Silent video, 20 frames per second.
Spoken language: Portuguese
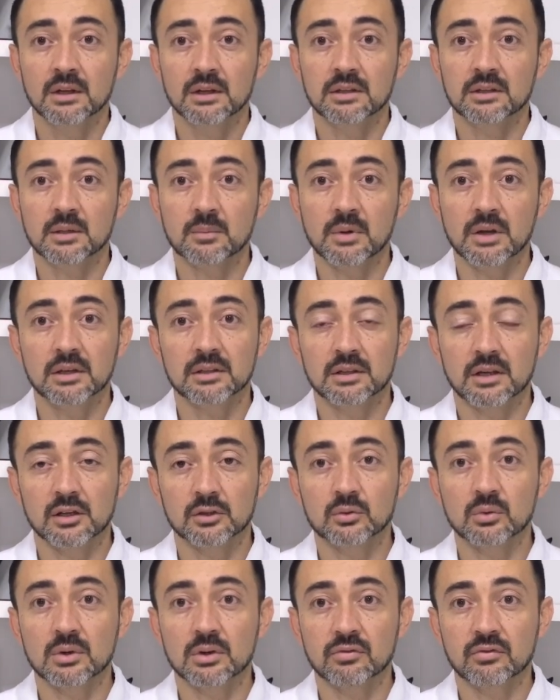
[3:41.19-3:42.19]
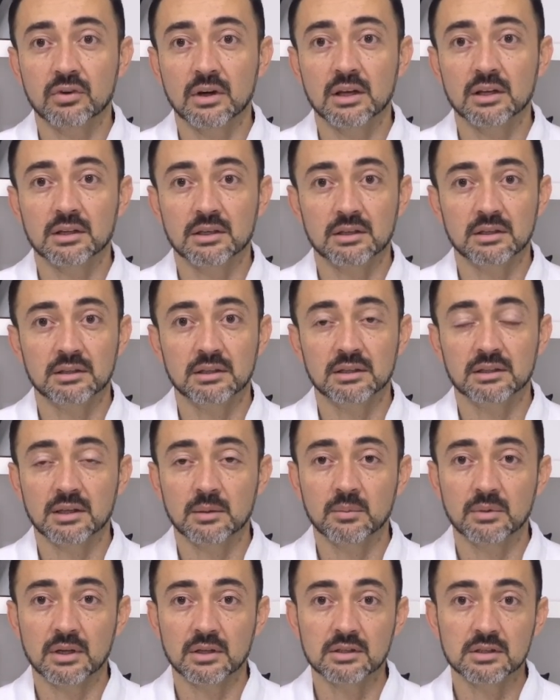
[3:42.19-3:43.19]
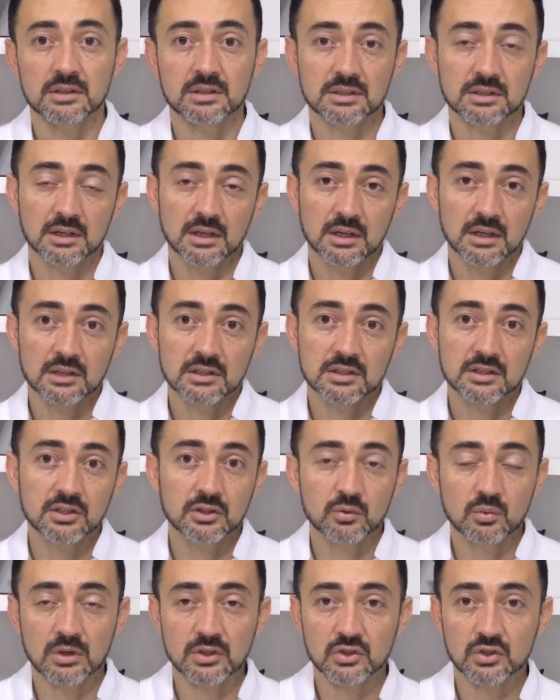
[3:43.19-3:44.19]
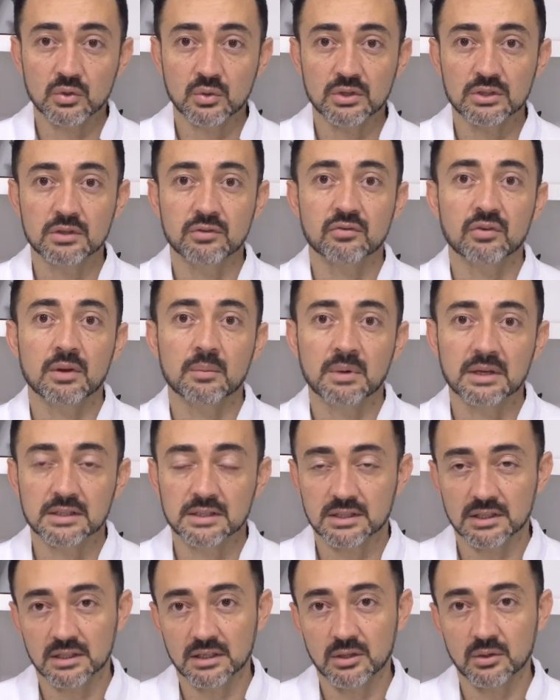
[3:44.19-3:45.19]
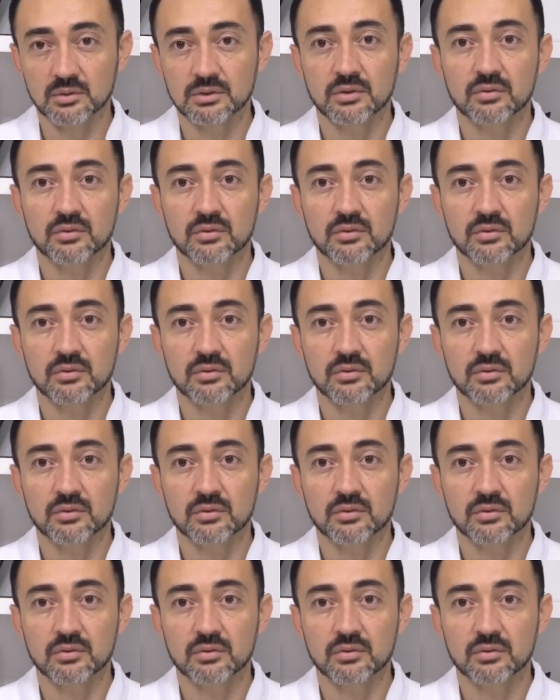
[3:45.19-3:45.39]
e também a literatura fala que em determinadas situações de inflamação,